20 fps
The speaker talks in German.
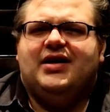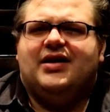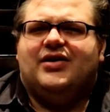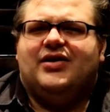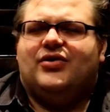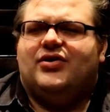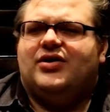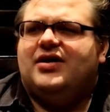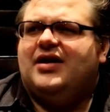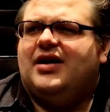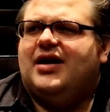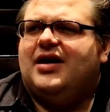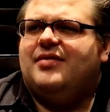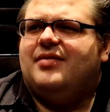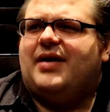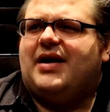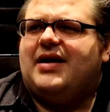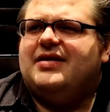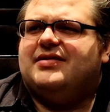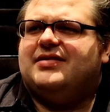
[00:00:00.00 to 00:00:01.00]
und ähm,
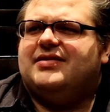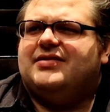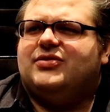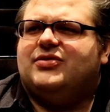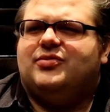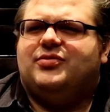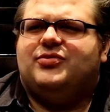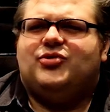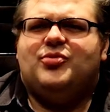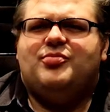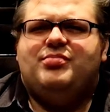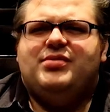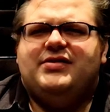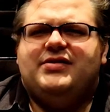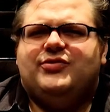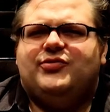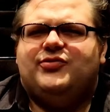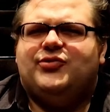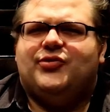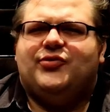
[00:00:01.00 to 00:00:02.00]
alles ist so, dümpelt
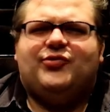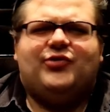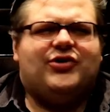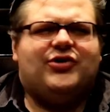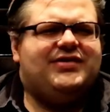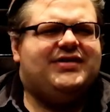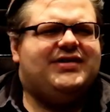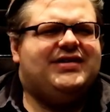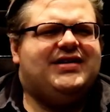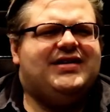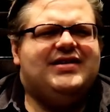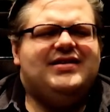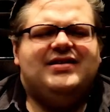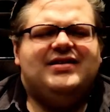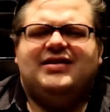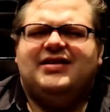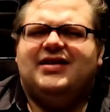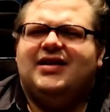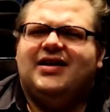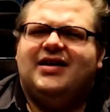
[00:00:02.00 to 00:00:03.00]
so vor sich
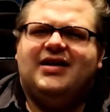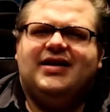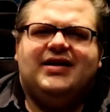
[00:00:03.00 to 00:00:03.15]
hin